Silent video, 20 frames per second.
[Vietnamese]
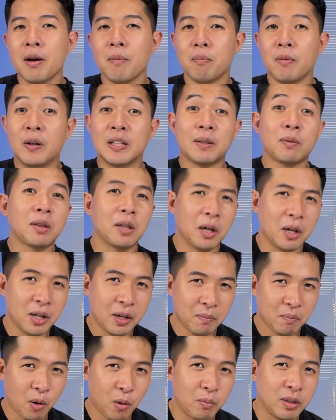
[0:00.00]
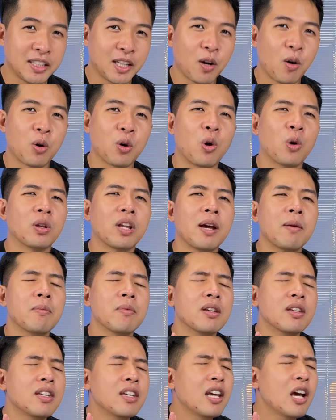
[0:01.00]
bởi sắp tới bọn mình sẽ còn có thêm
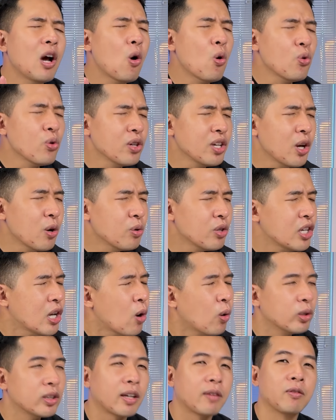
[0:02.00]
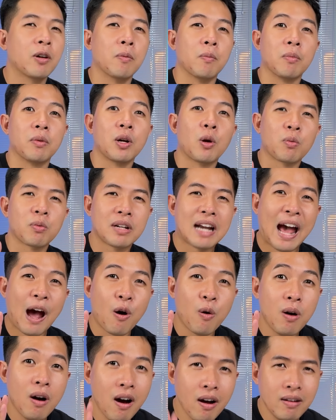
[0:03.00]
nhiều nhiều nhiều sản phẩm độc
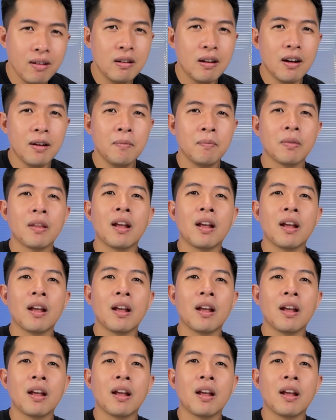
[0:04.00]
đáo hơn nữa